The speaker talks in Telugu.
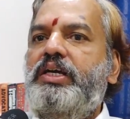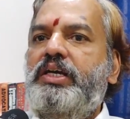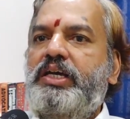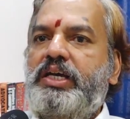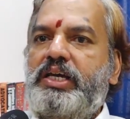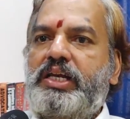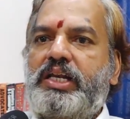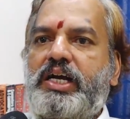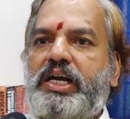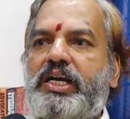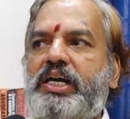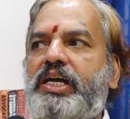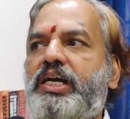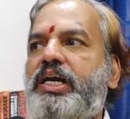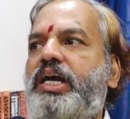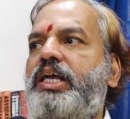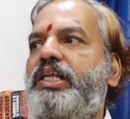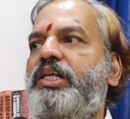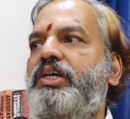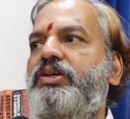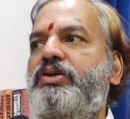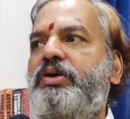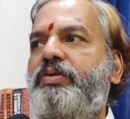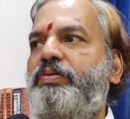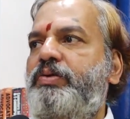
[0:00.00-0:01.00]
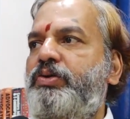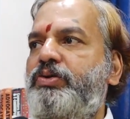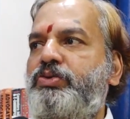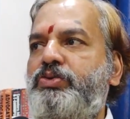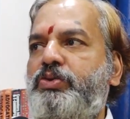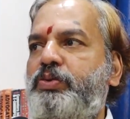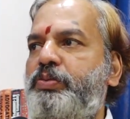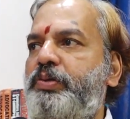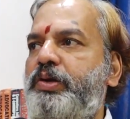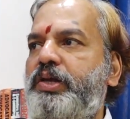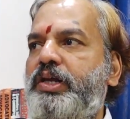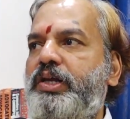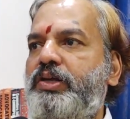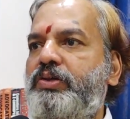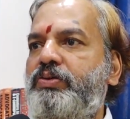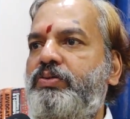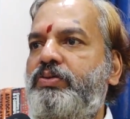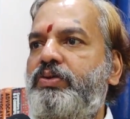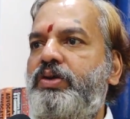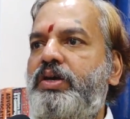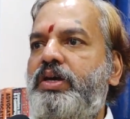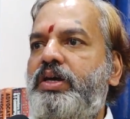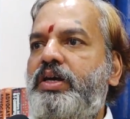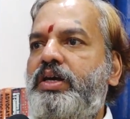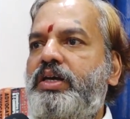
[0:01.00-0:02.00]
ఈ రకంగా అయితే ఎవరు చూపించలేదు
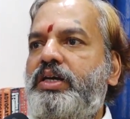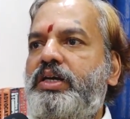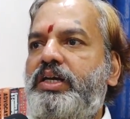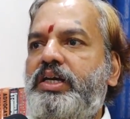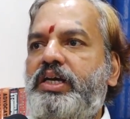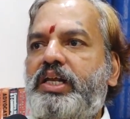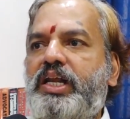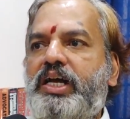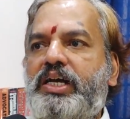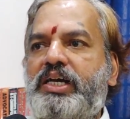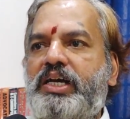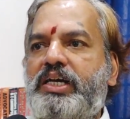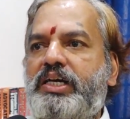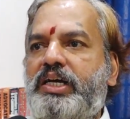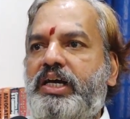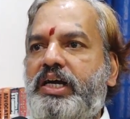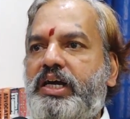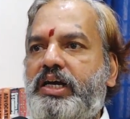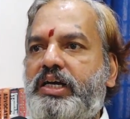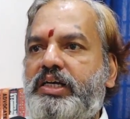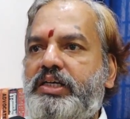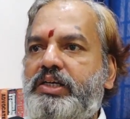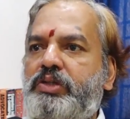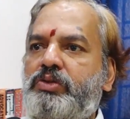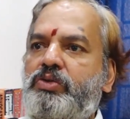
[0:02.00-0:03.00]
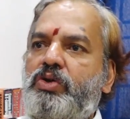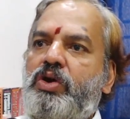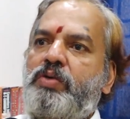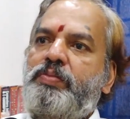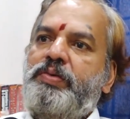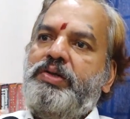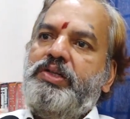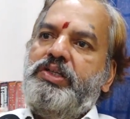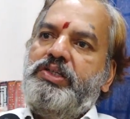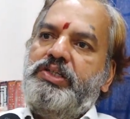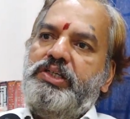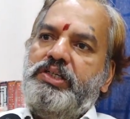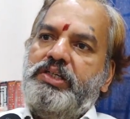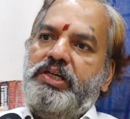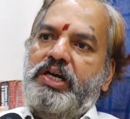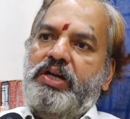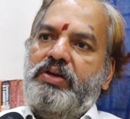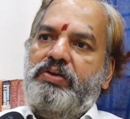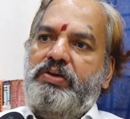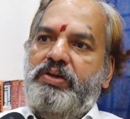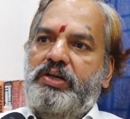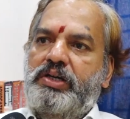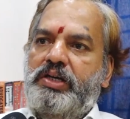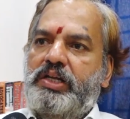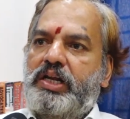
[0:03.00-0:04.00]
ఈ రకంగా ఎంతోమంది
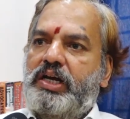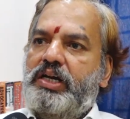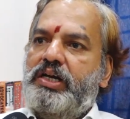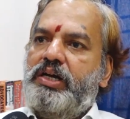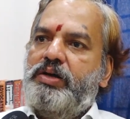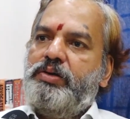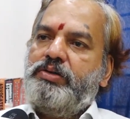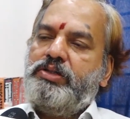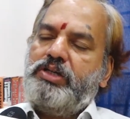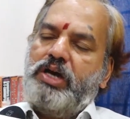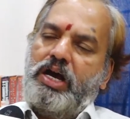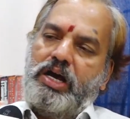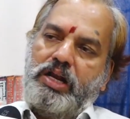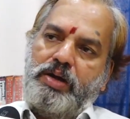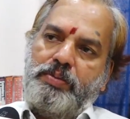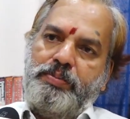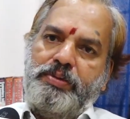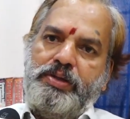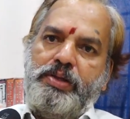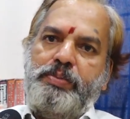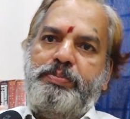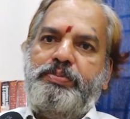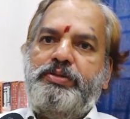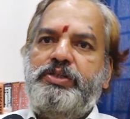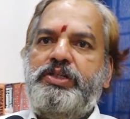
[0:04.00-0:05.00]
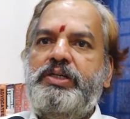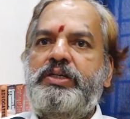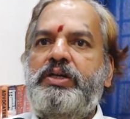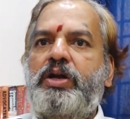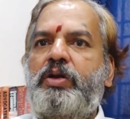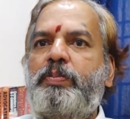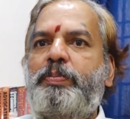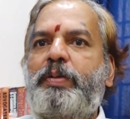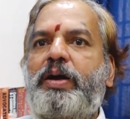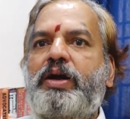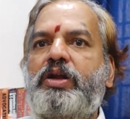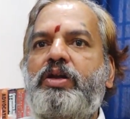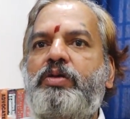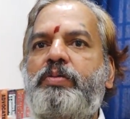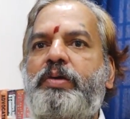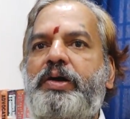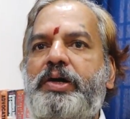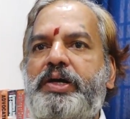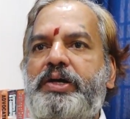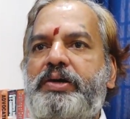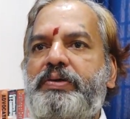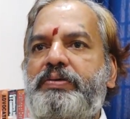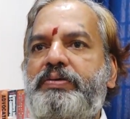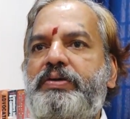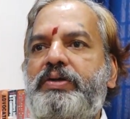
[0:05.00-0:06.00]
సింగర్లు ఈ రకంగా చాలామంది సింగర్లు పాటలు
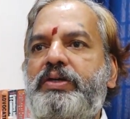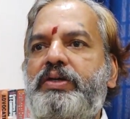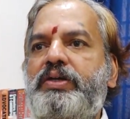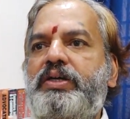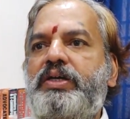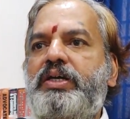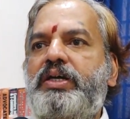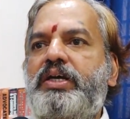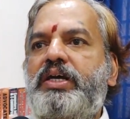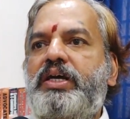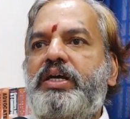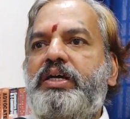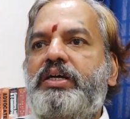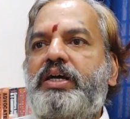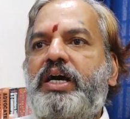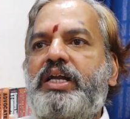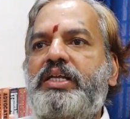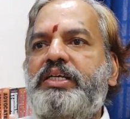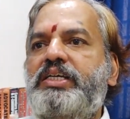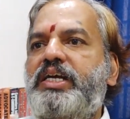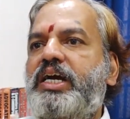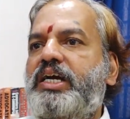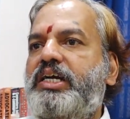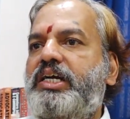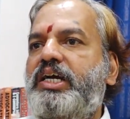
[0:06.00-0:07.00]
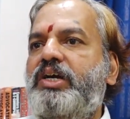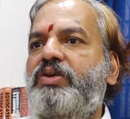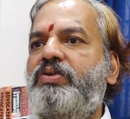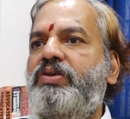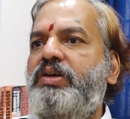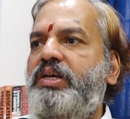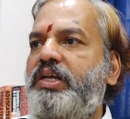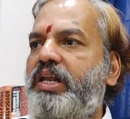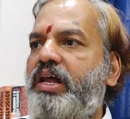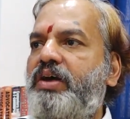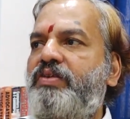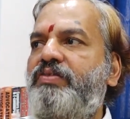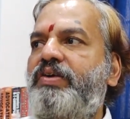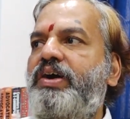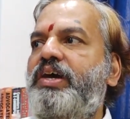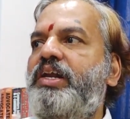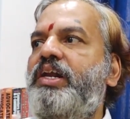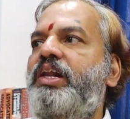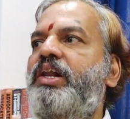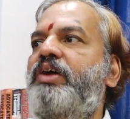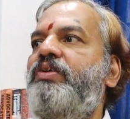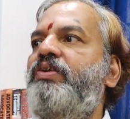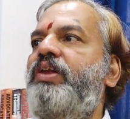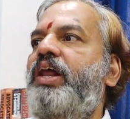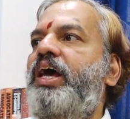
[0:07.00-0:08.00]
పాడారు కానీ ఎక్కడ కూడా ఇలా
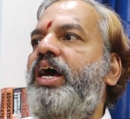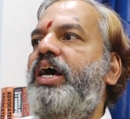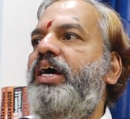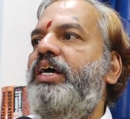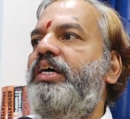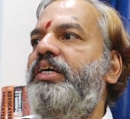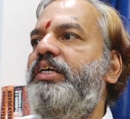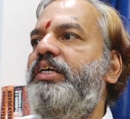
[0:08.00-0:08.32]
వైరల్ అవ్వలే